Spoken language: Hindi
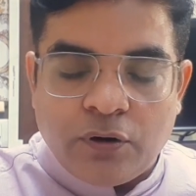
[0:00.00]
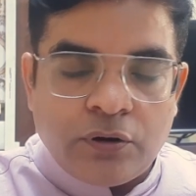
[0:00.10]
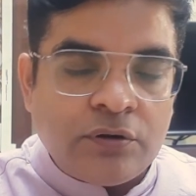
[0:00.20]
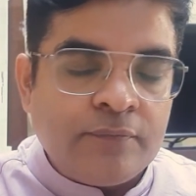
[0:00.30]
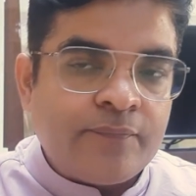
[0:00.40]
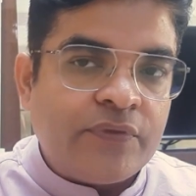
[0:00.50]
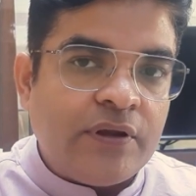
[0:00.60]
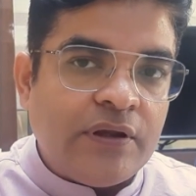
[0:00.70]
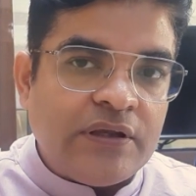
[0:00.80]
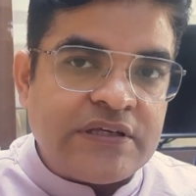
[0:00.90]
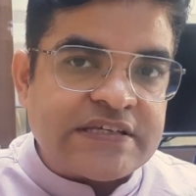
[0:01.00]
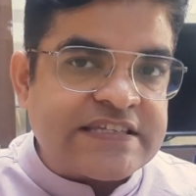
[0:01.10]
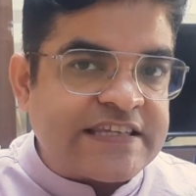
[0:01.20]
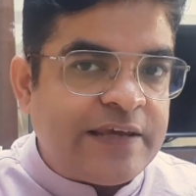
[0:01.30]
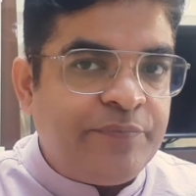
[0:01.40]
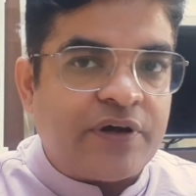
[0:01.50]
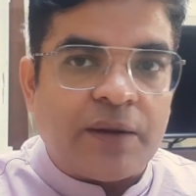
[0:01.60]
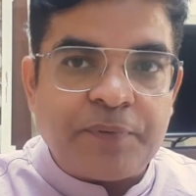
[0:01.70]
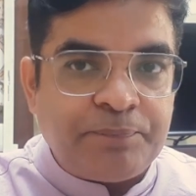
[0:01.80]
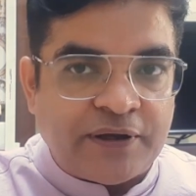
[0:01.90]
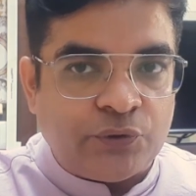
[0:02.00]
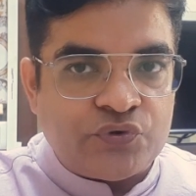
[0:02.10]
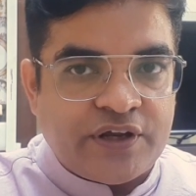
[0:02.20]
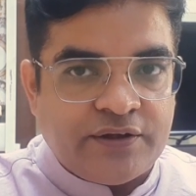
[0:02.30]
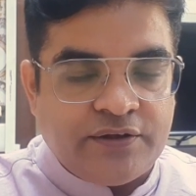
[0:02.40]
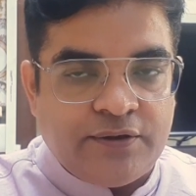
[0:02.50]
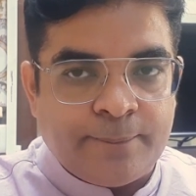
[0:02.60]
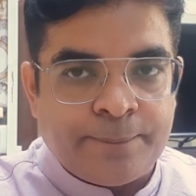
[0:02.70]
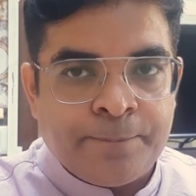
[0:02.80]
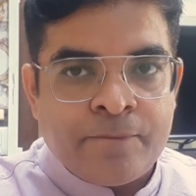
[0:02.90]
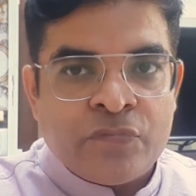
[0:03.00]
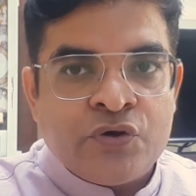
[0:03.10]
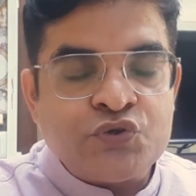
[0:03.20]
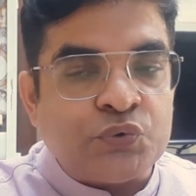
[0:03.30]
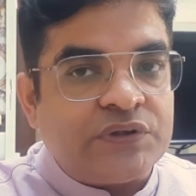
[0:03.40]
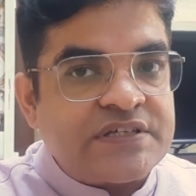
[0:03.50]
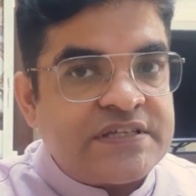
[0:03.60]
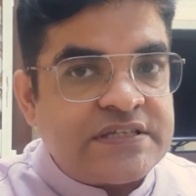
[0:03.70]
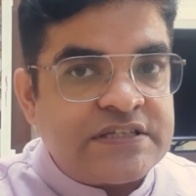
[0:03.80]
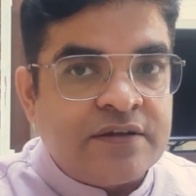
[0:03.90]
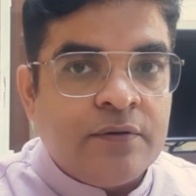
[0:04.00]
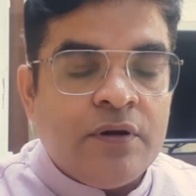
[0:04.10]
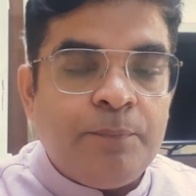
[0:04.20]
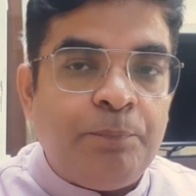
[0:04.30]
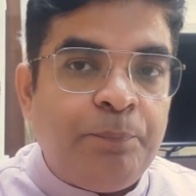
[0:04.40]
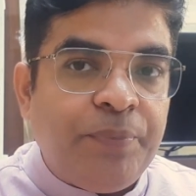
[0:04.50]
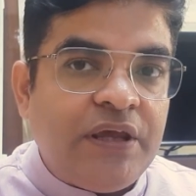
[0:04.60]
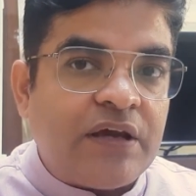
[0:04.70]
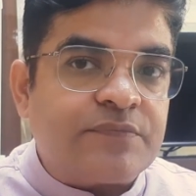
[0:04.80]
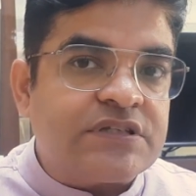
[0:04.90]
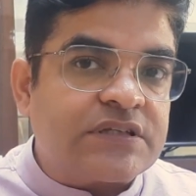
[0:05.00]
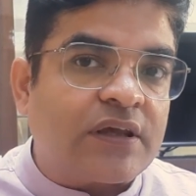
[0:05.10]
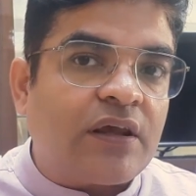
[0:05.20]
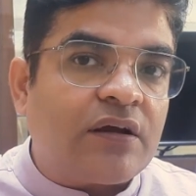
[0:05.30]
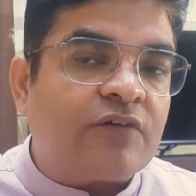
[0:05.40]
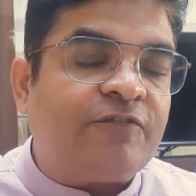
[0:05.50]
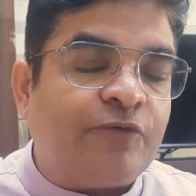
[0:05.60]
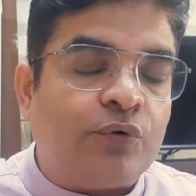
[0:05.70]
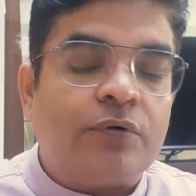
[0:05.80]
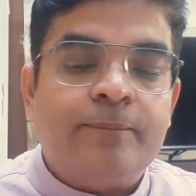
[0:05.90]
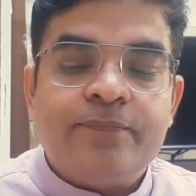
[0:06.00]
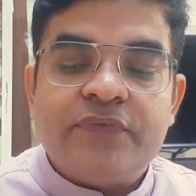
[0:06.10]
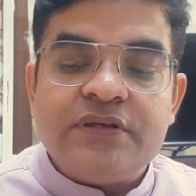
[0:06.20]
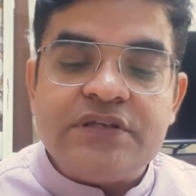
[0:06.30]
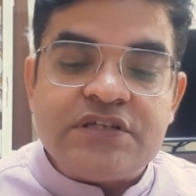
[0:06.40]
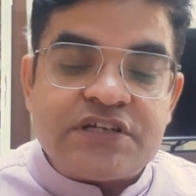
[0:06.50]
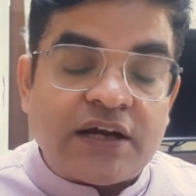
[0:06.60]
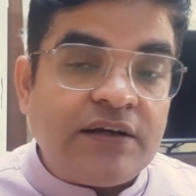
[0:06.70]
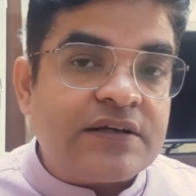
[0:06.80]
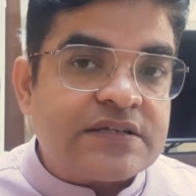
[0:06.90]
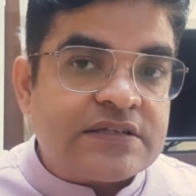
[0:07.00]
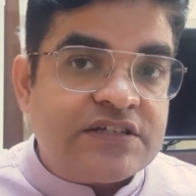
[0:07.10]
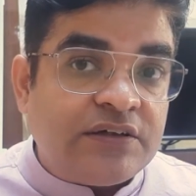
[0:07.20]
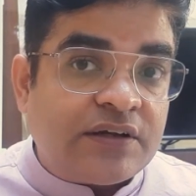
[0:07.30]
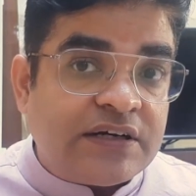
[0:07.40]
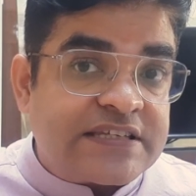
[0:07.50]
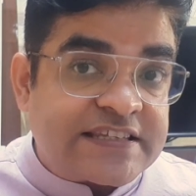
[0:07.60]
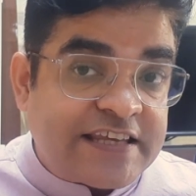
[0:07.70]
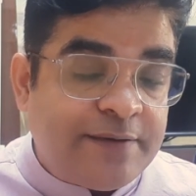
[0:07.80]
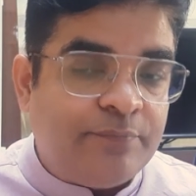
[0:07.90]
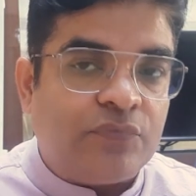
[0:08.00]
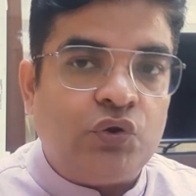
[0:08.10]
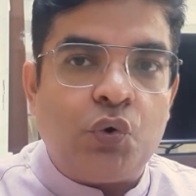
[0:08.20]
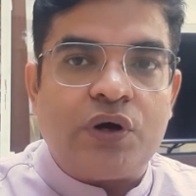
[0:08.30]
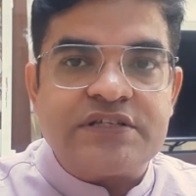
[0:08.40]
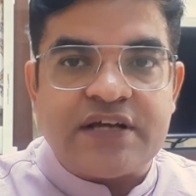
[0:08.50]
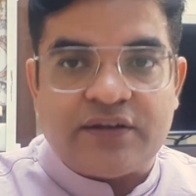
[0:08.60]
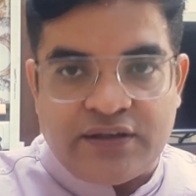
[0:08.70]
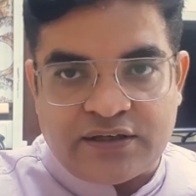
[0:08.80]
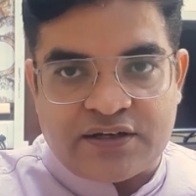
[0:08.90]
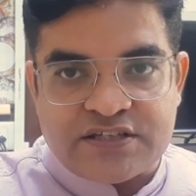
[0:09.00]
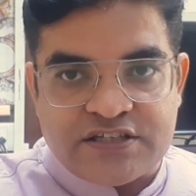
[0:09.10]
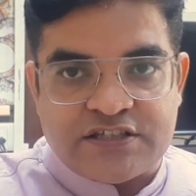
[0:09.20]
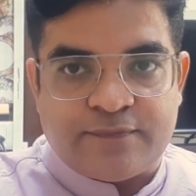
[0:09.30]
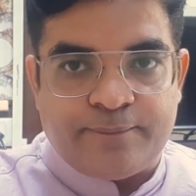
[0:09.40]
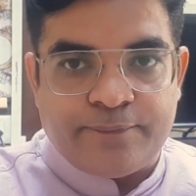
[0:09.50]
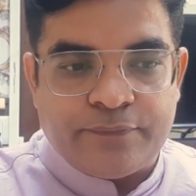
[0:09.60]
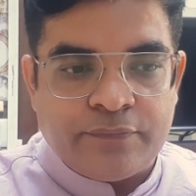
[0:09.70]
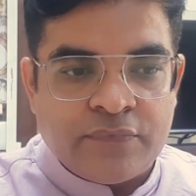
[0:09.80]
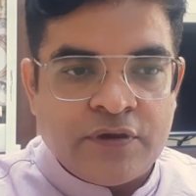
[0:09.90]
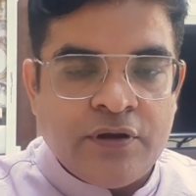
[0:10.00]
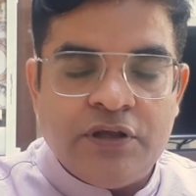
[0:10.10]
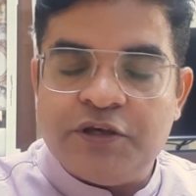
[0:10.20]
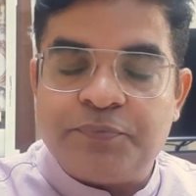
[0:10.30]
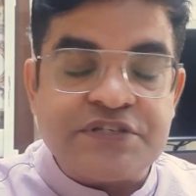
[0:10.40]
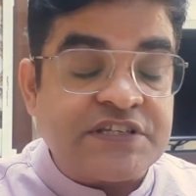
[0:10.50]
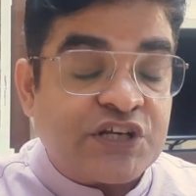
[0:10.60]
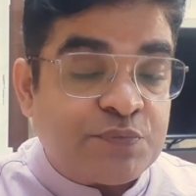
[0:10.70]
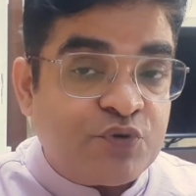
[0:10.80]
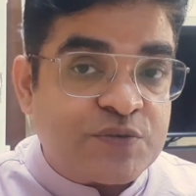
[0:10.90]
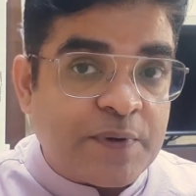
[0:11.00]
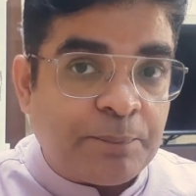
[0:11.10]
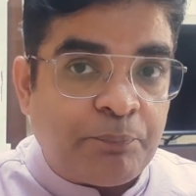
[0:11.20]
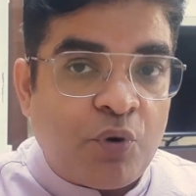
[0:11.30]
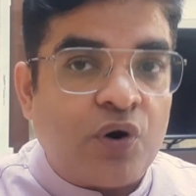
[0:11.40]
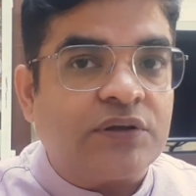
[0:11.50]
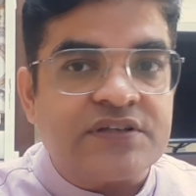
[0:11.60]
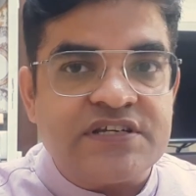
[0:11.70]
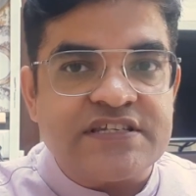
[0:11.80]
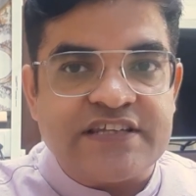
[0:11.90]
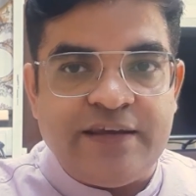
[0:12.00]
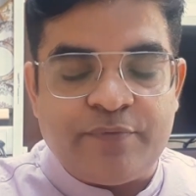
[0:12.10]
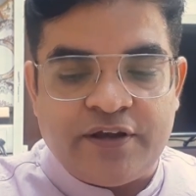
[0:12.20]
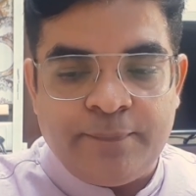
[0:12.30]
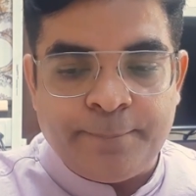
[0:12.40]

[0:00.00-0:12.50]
और ये स्कीम यहां पे बंद हो जाएगी सो दिस इज पीएम केयर फॉर चाइल्ड चिल्ड्रन स्कीम 2021 ये सचमुच में बहुत अच्छी स्कीम है